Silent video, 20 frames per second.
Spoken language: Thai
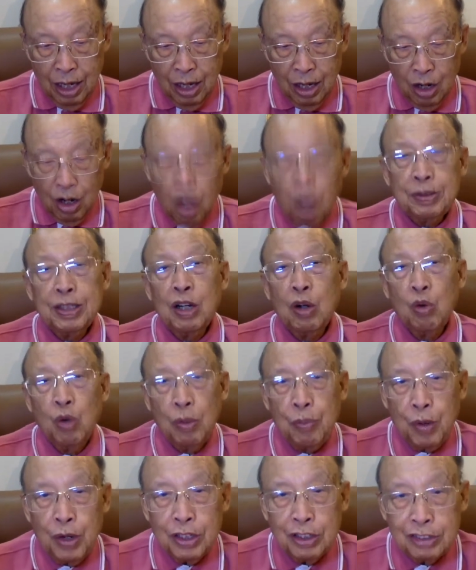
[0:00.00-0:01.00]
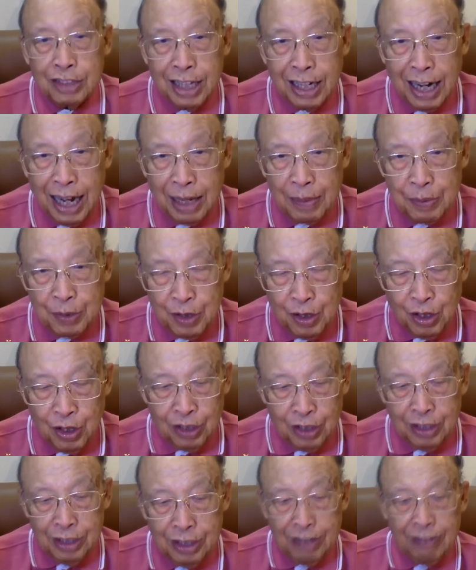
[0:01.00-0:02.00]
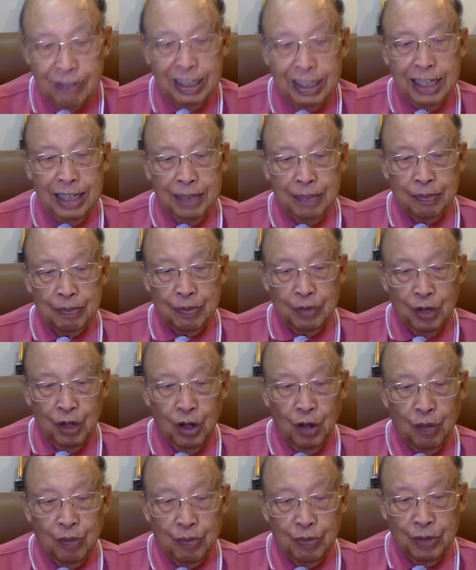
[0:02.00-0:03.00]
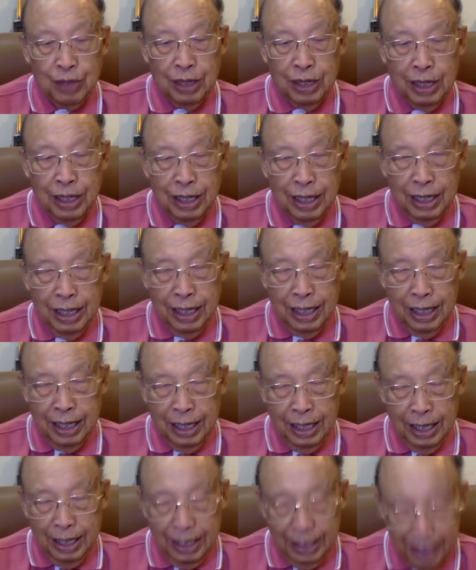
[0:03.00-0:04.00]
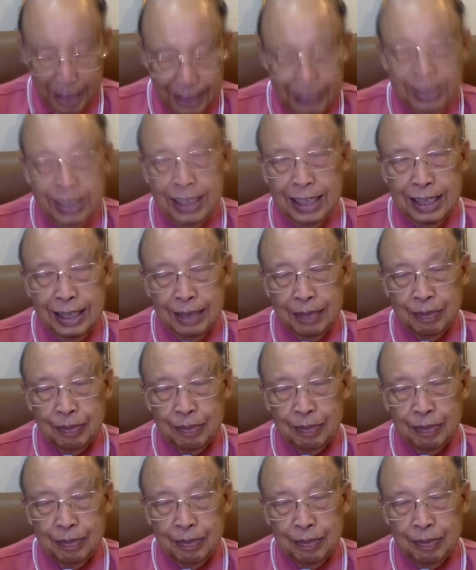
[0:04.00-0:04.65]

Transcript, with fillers: ขอพระเจ้าอวยพรเราทั้งหลายพี่น้องในวันนี้ เนาะอีกทีหนึ่ง